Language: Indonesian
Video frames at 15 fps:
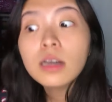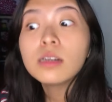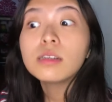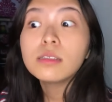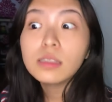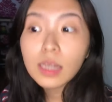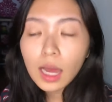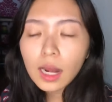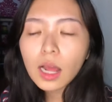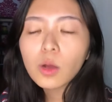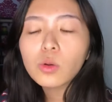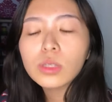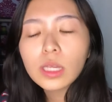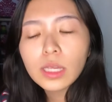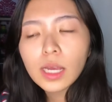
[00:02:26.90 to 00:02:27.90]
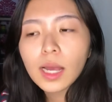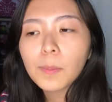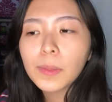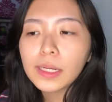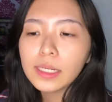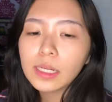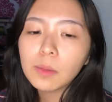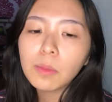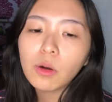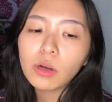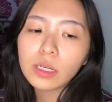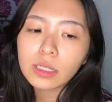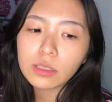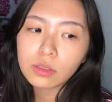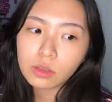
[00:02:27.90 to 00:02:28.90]
Dan aku tanya kapan dia mau
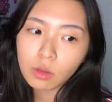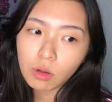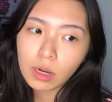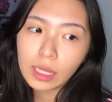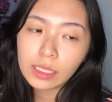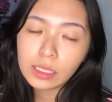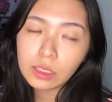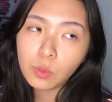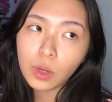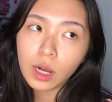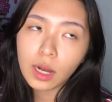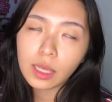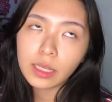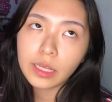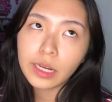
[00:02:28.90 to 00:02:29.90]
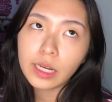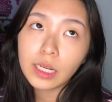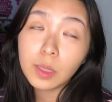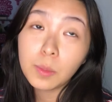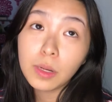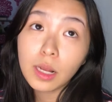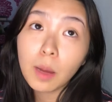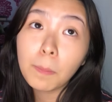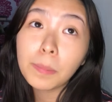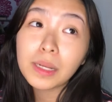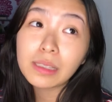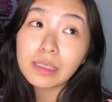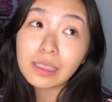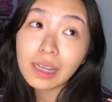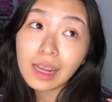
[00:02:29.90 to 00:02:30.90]
ngerestock lagi warnanya dan dia bilang
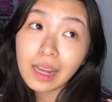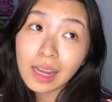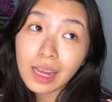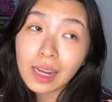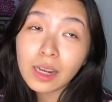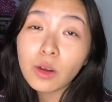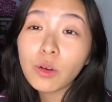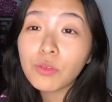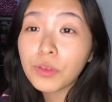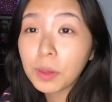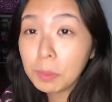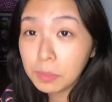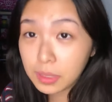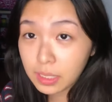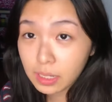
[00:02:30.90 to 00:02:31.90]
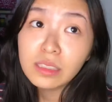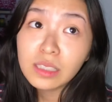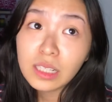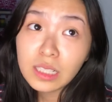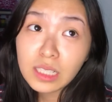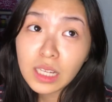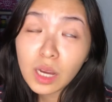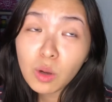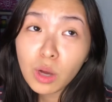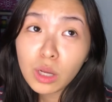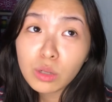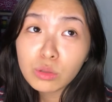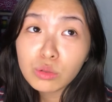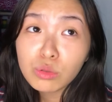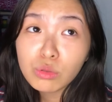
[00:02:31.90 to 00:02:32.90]
pertengahan November. Jadi aku
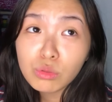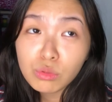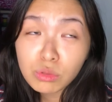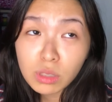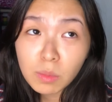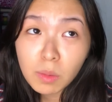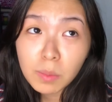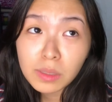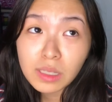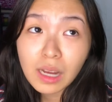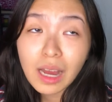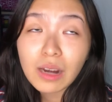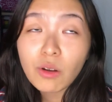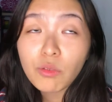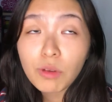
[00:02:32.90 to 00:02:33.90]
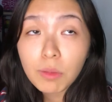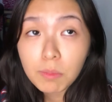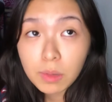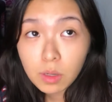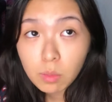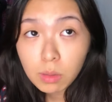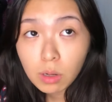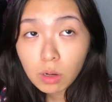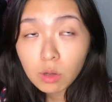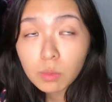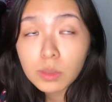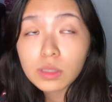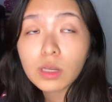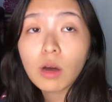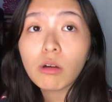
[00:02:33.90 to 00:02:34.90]
harus tunggu sampai pertengahan November baru aku
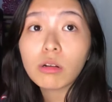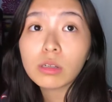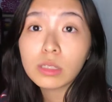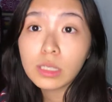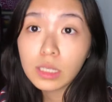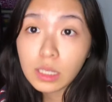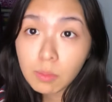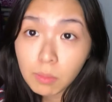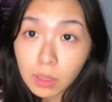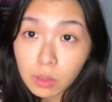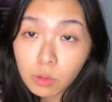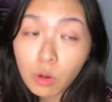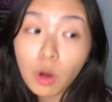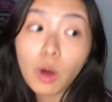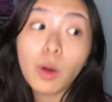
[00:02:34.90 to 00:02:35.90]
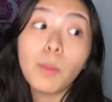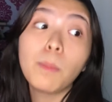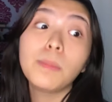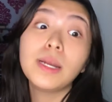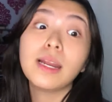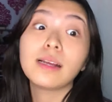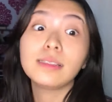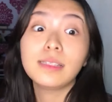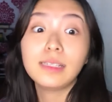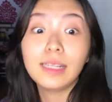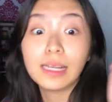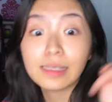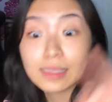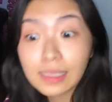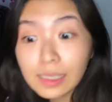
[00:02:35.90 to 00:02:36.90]
bisa order, baru benangnya
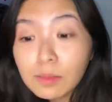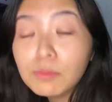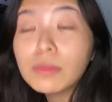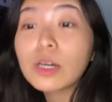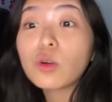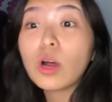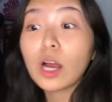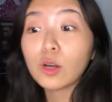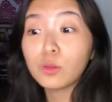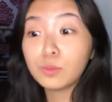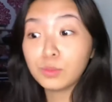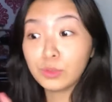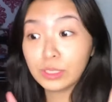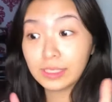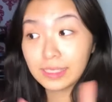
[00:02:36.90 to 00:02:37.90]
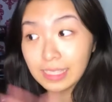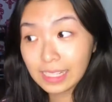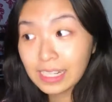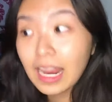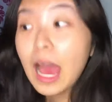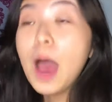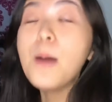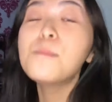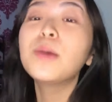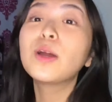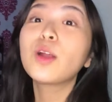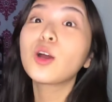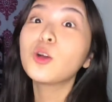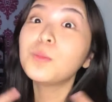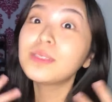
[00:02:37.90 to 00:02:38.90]
datang, baru aku buatin,
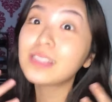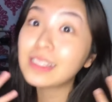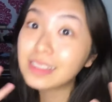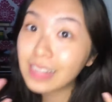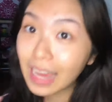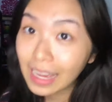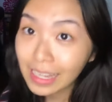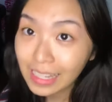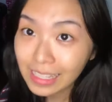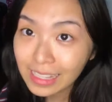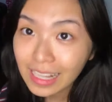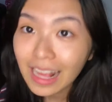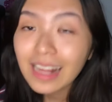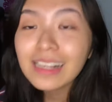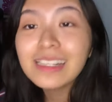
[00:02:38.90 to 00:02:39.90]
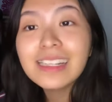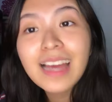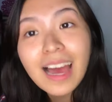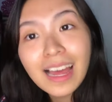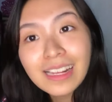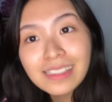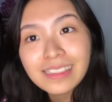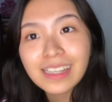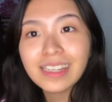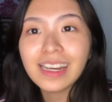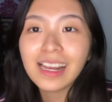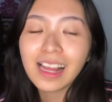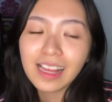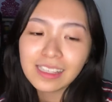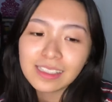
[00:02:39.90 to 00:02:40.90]
baru aku bisa jahit dan
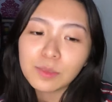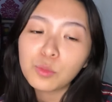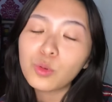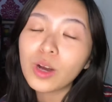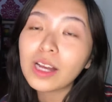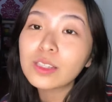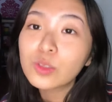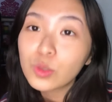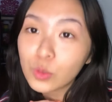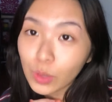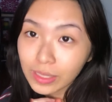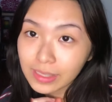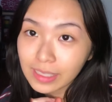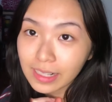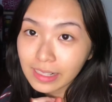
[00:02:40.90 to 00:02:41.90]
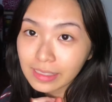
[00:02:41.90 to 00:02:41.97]
jadilah sebuah sweater